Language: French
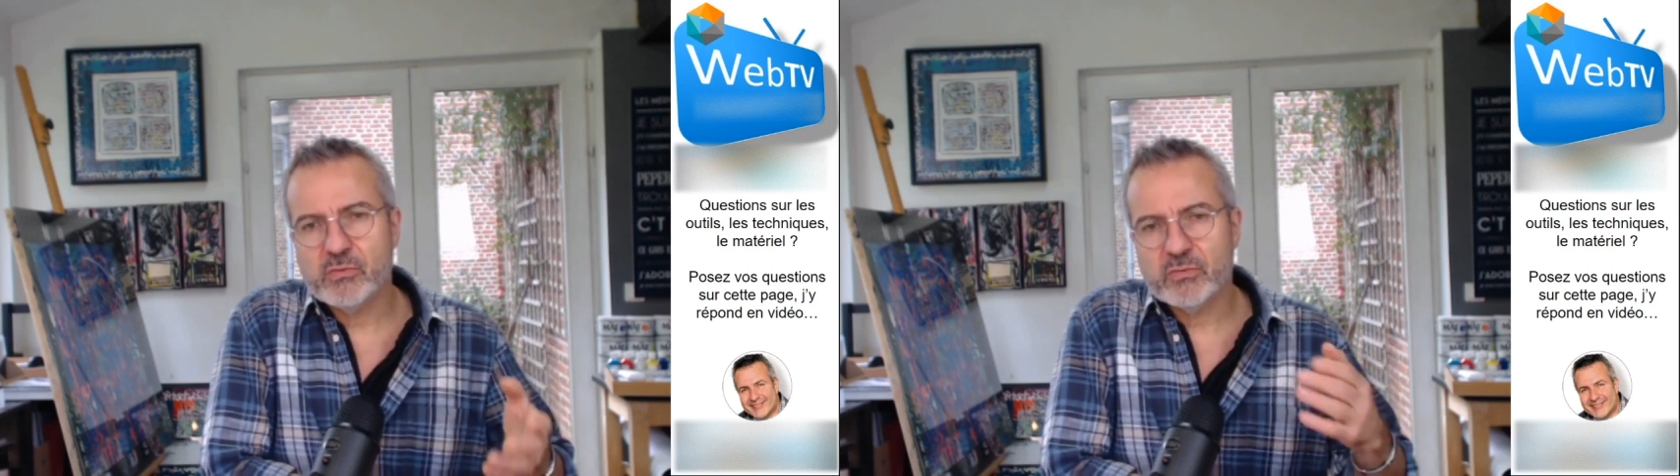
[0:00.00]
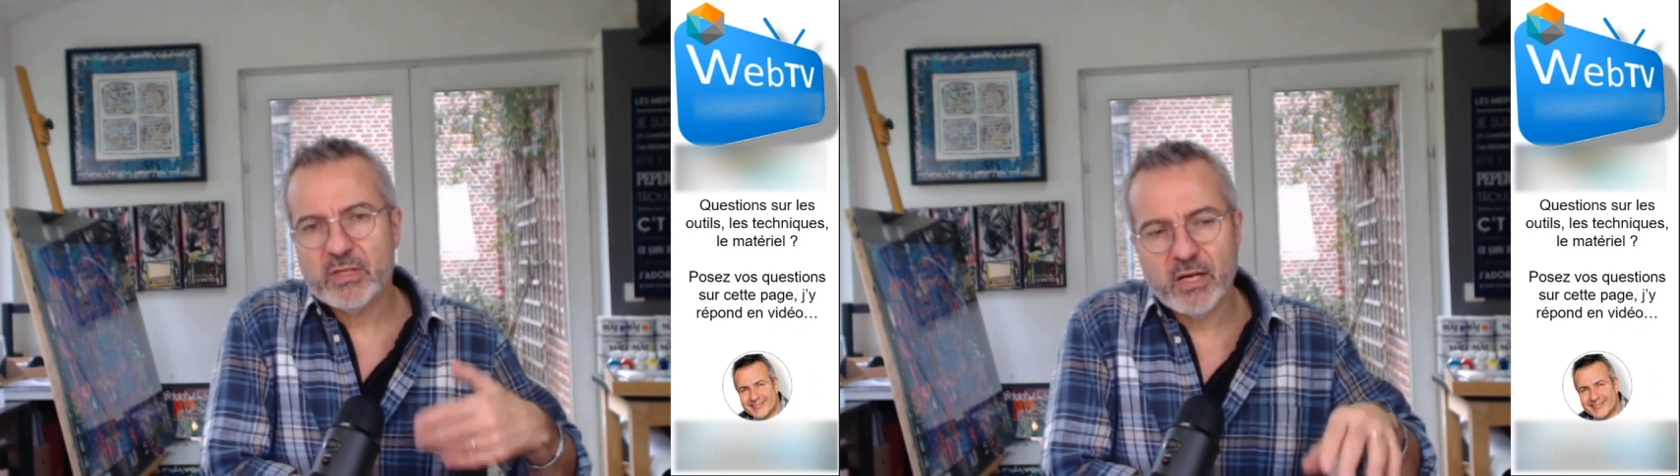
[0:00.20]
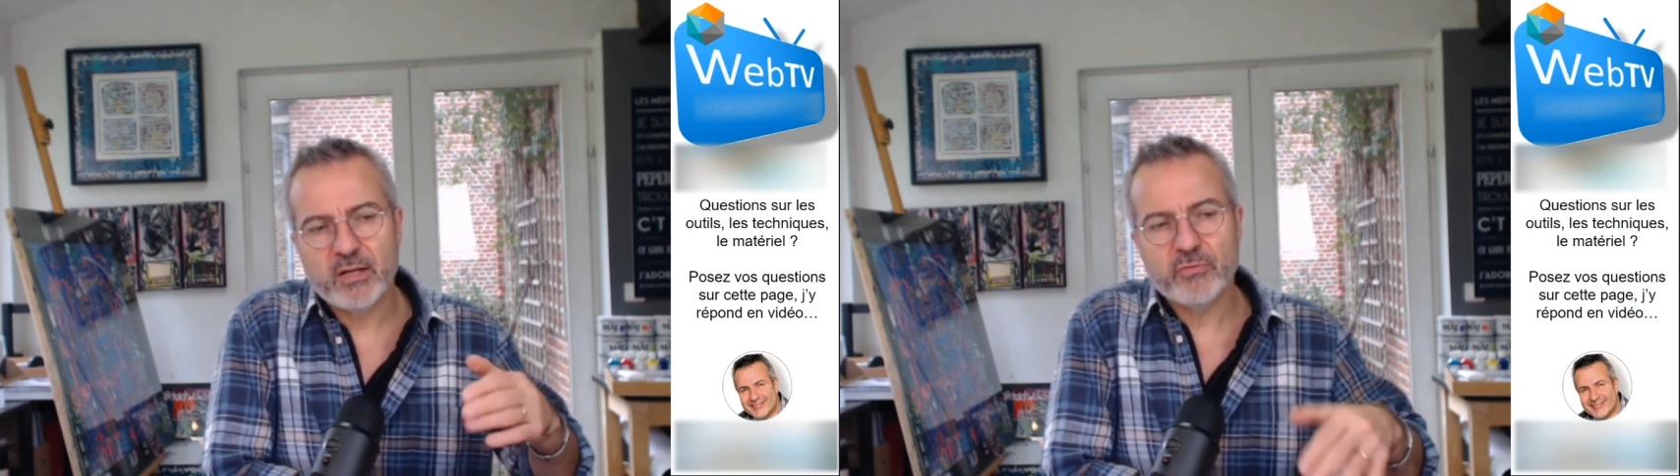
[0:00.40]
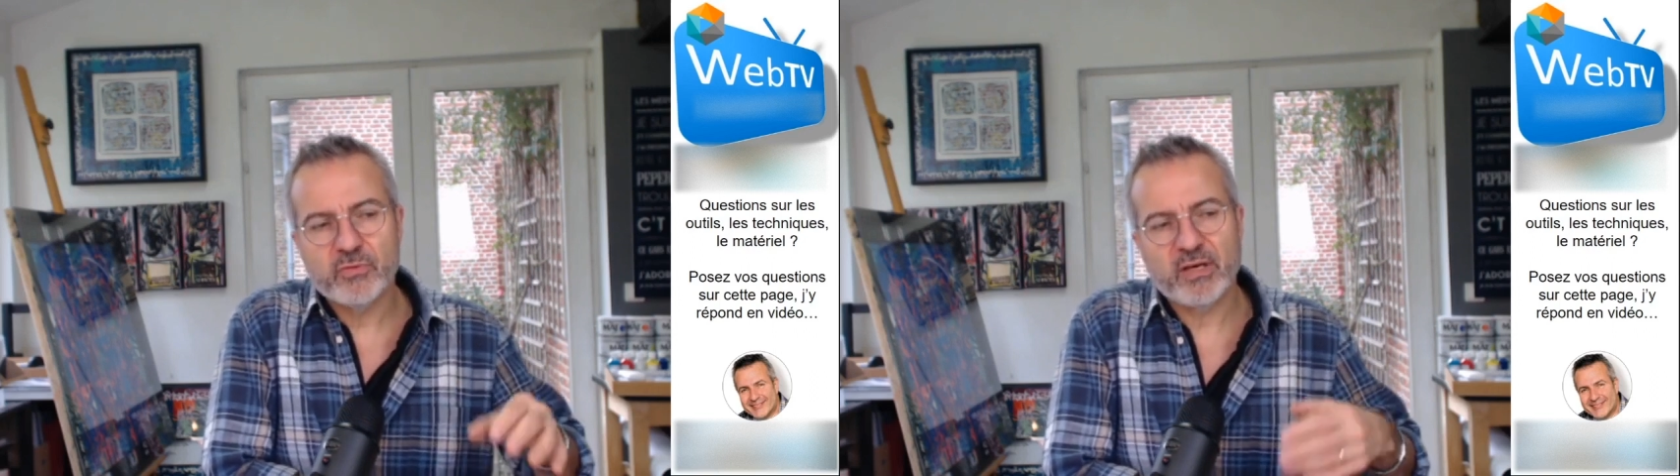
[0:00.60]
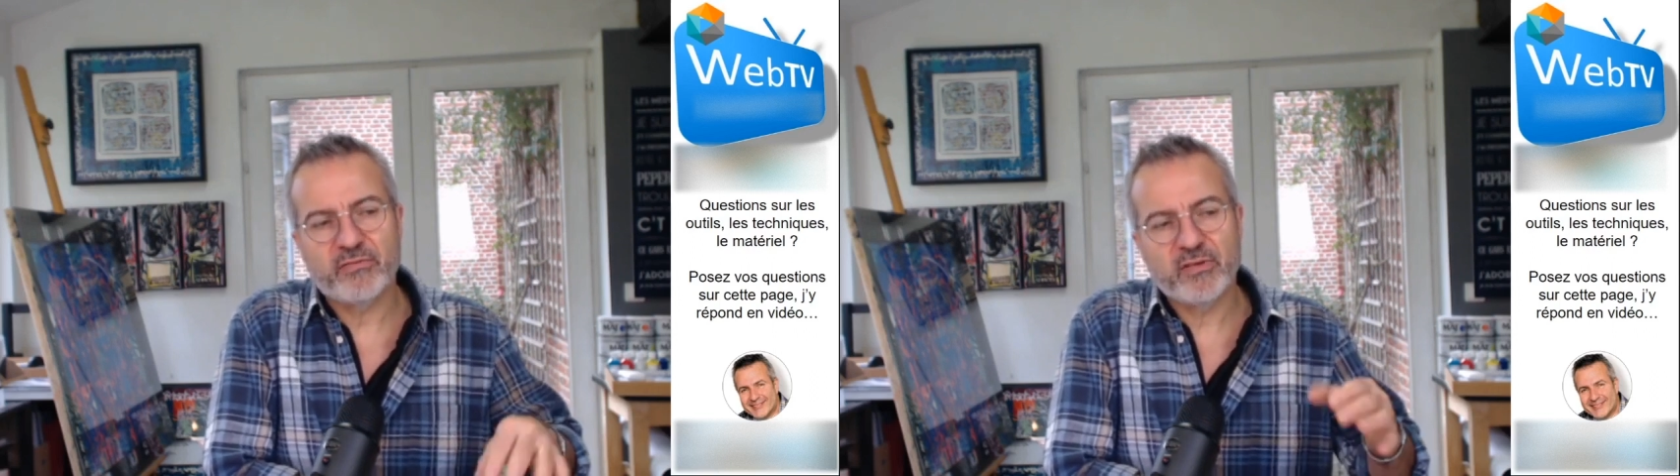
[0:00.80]
on a du
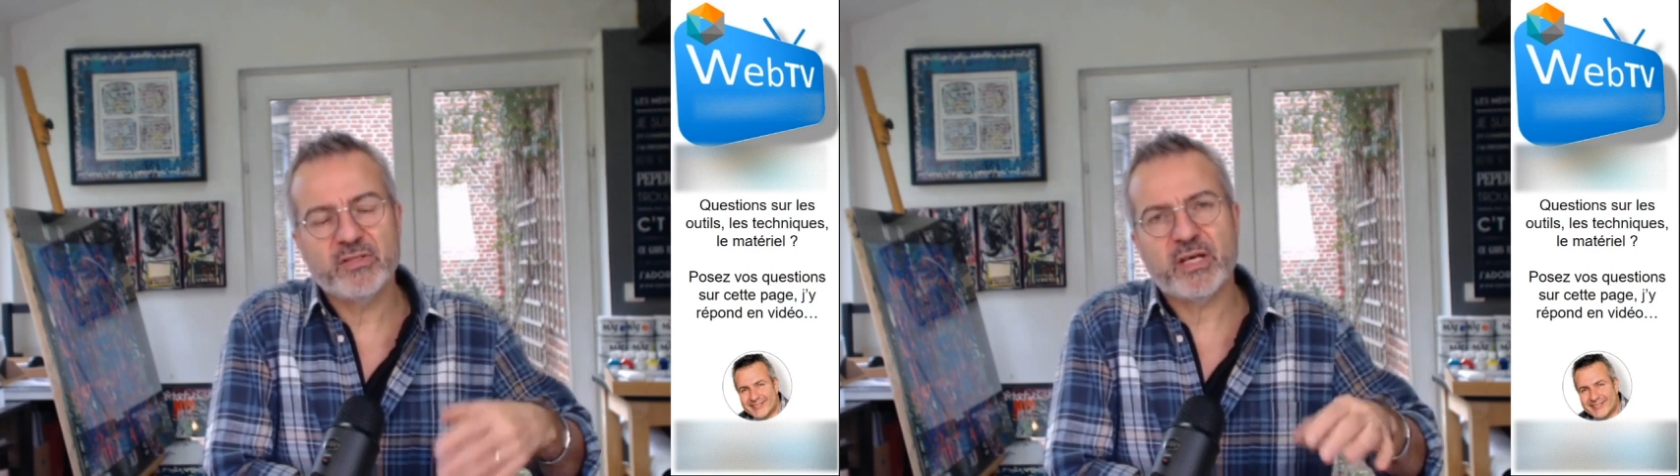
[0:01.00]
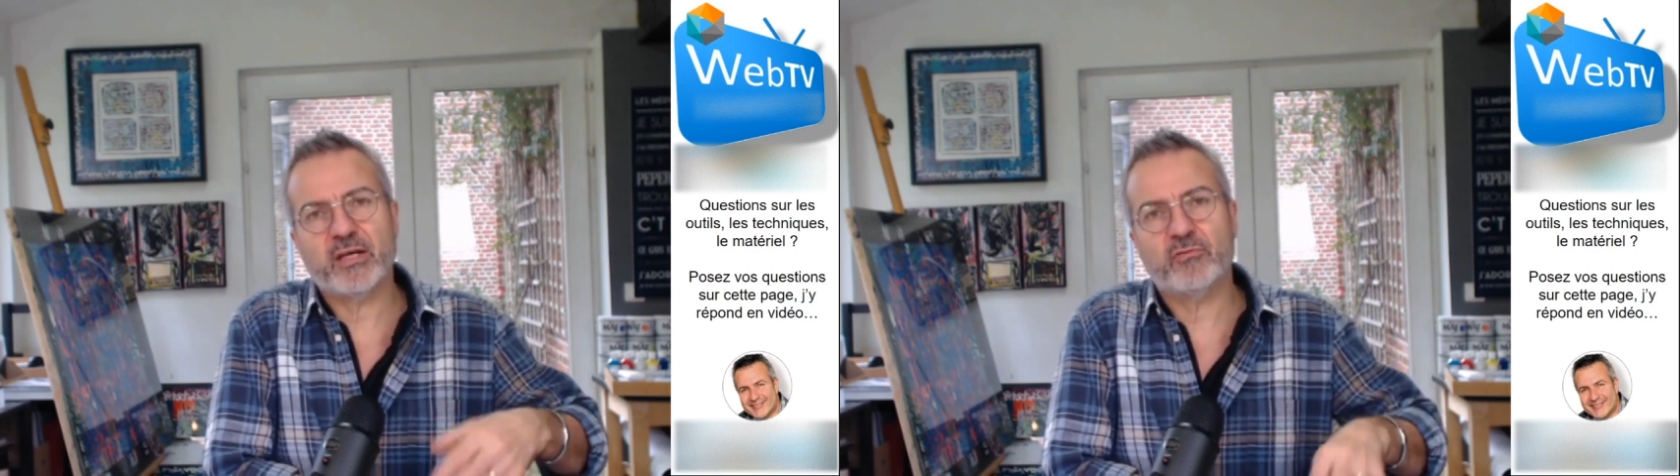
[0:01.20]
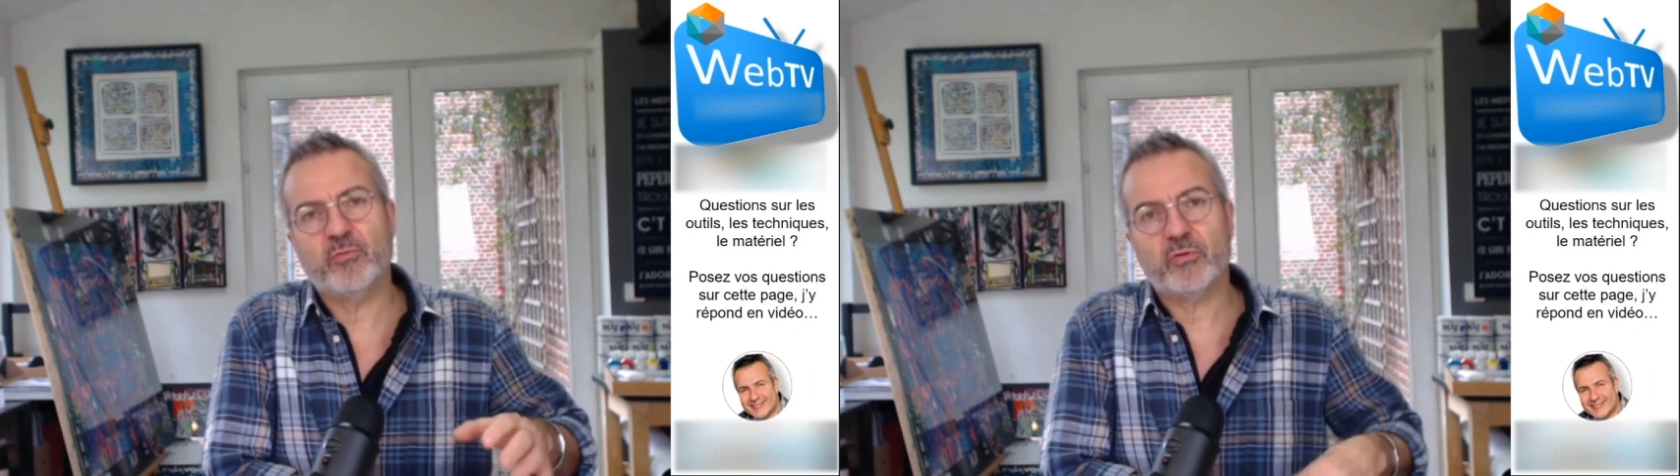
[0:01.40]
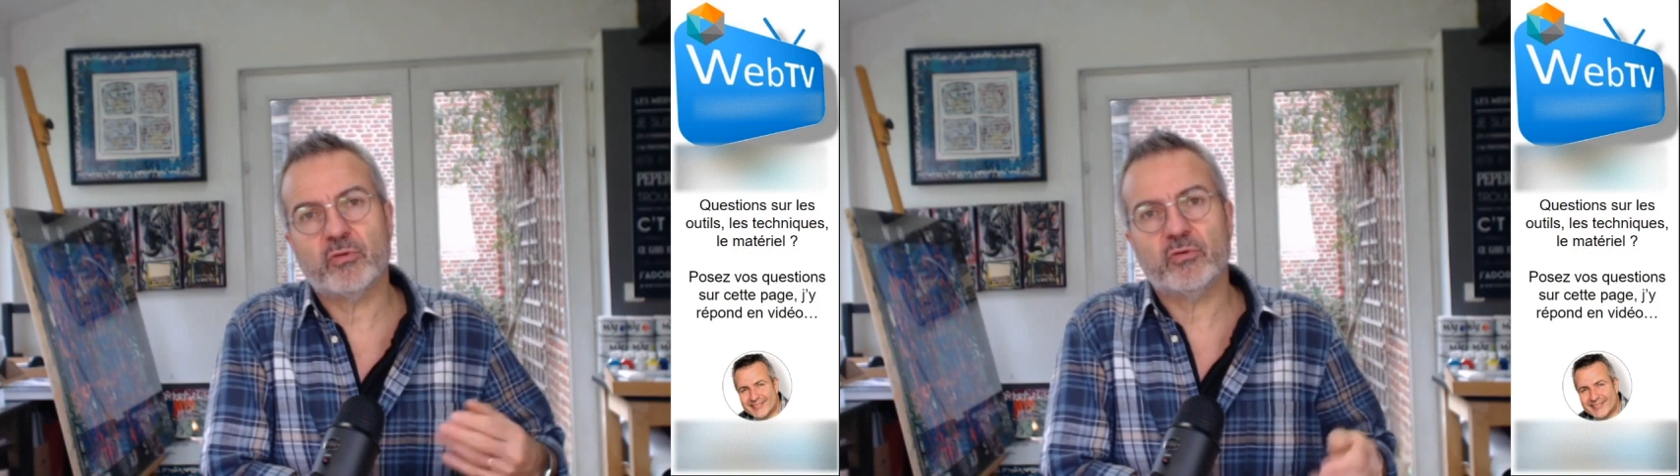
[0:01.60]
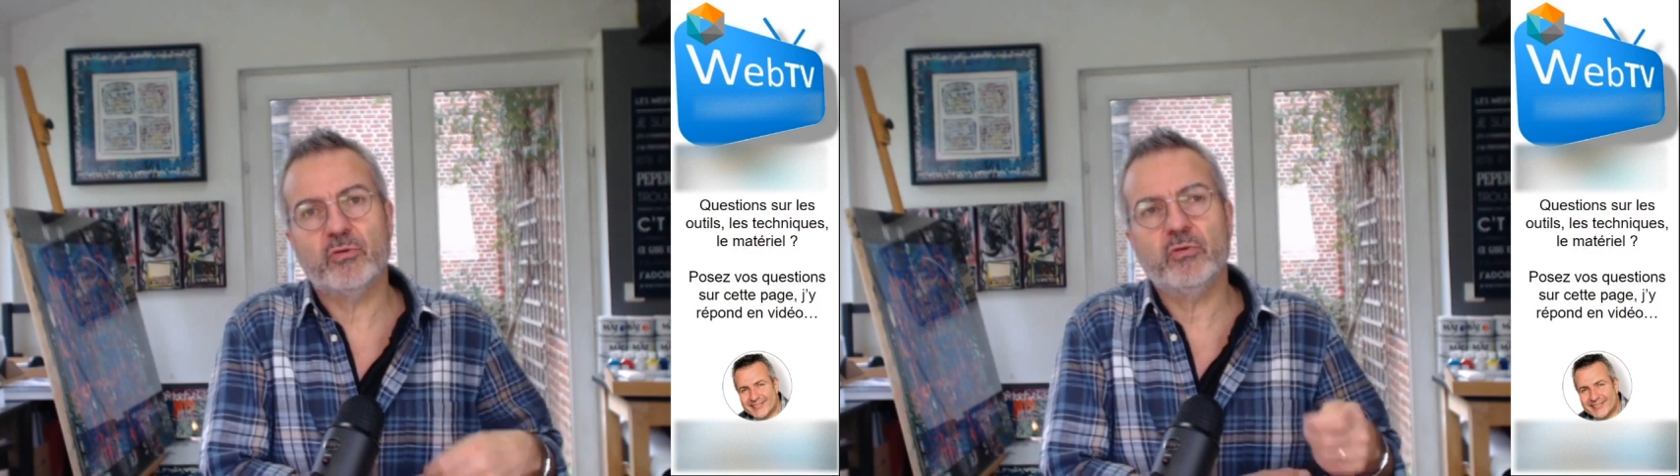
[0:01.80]
café directement
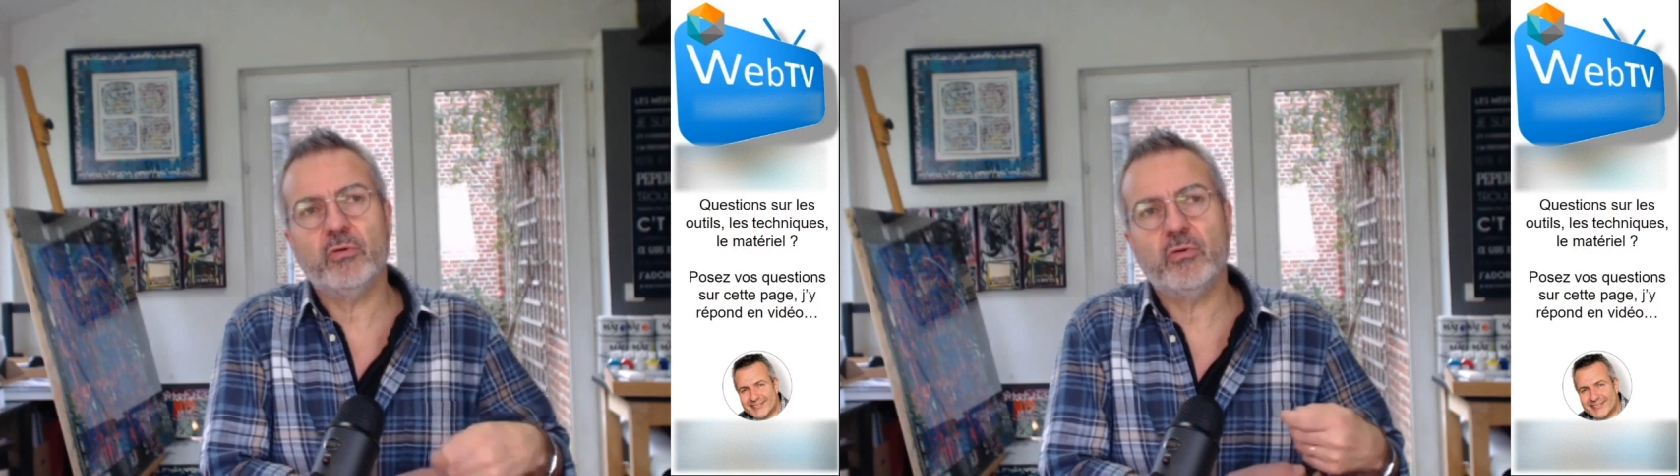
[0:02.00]
dans de l'eau,